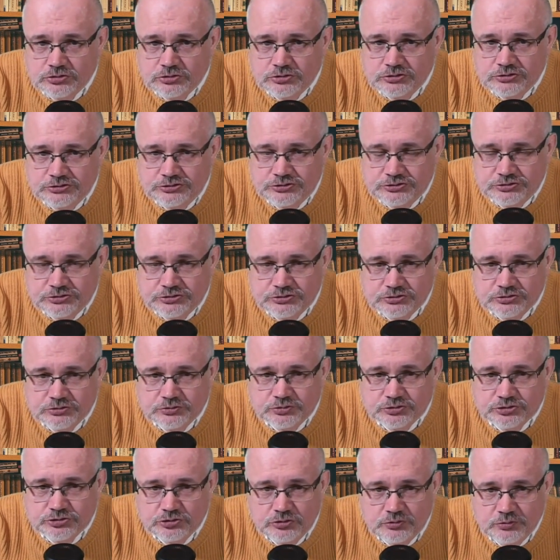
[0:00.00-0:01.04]
эти
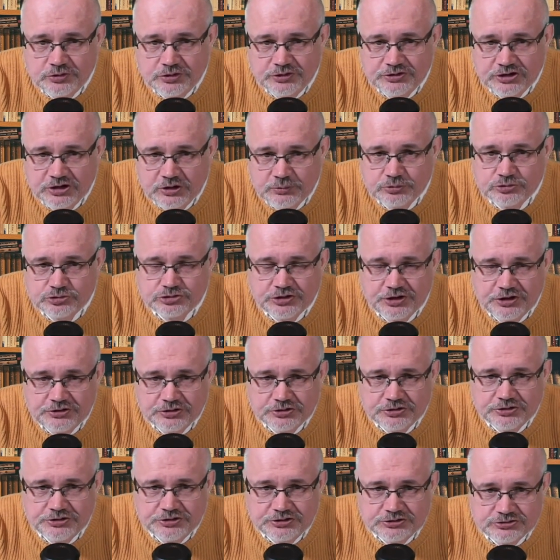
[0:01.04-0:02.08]
мусульмане, а пускай они
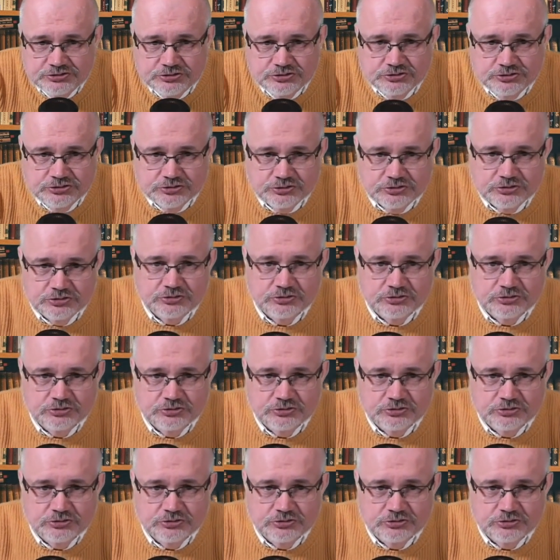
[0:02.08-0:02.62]
крестятся.